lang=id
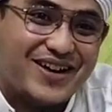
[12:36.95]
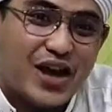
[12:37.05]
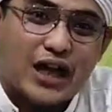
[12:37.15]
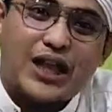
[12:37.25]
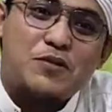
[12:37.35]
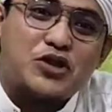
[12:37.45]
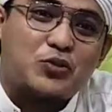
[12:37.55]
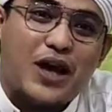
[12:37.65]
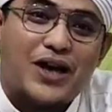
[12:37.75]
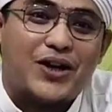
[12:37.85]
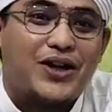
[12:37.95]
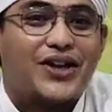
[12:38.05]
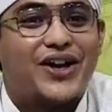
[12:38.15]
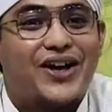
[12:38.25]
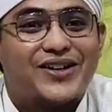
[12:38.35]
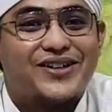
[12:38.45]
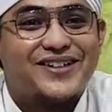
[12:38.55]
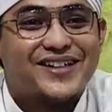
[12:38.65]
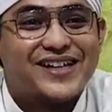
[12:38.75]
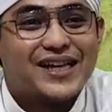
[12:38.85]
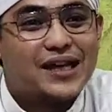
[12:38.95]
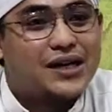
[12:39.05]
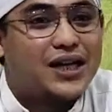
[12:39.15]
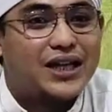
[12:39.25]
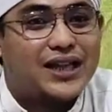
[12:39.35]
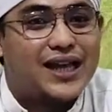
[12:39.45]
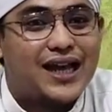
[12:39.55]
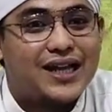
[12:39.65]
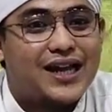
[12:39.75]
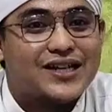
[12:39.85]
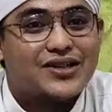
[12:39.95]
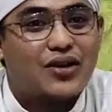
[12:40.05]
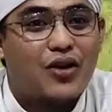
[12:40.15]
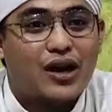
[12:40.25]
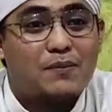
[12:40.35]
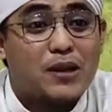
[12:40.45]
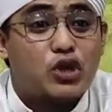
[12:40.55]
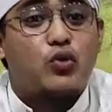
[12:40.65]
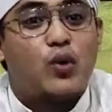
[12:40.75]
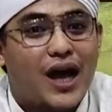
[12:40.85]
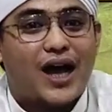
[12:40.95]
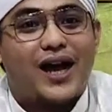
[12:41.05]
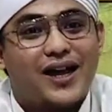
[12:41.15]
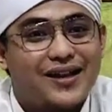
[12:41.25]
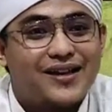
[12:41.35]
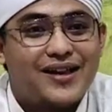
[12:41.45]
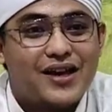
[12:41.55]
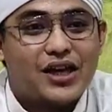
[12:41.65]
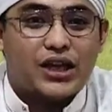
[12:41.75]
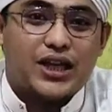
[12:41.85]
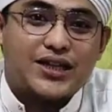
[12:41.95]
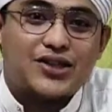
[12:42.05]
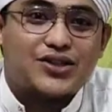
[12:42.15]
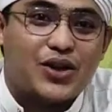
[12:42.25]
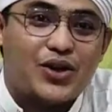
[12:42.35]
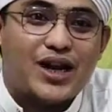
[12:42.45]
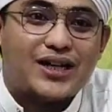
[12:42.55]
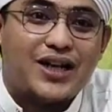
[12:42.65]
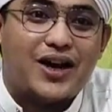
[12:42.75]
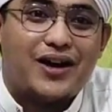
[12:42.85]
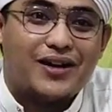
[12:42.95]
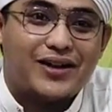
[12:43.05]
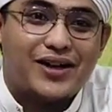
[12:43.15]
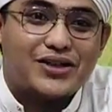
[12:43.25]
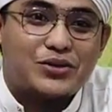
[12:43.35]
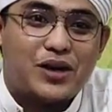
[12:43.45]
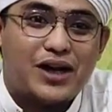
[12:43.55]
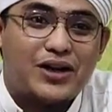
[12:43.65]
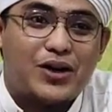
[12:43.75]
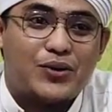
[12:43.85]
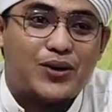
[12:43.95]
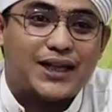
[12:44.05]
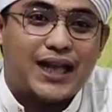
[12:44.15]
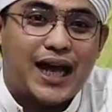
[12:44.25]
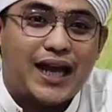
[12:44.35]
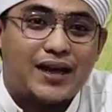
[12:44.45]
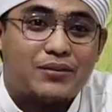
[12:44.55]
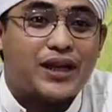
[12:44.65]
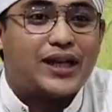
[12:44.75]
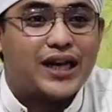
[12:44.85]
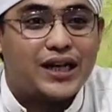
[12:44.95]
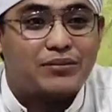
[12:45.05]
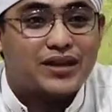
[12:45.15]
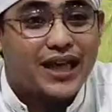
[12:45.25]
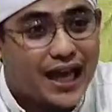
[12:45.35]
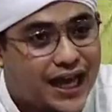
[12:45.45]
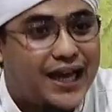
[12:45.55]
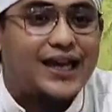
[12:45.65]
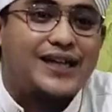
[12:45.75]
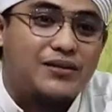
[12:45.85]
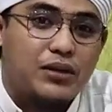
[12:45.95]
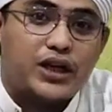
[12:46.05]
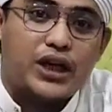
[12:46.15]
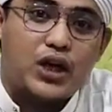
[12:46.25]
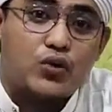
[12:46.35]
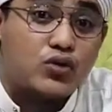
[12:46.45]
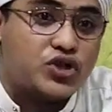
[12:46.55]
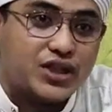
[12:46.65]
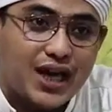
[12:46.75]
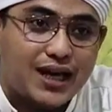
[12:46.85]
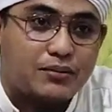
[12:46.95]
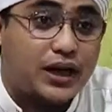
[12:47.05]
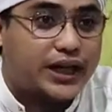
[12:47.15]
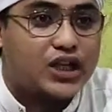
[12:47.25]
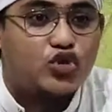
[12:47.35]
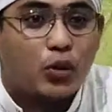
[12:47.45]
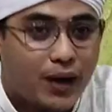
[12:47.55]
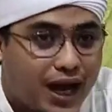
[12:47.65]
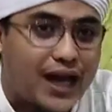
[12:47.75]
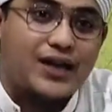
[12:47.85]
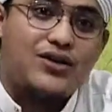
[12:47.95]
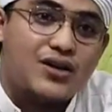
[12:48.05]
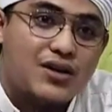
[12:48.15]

ah, tapi subhanallah karena kita adalah seseorang pejuang kita seseorang yang Allah subhanahu wa ta'ala berikan imtihan berikan ujian berikan cobaan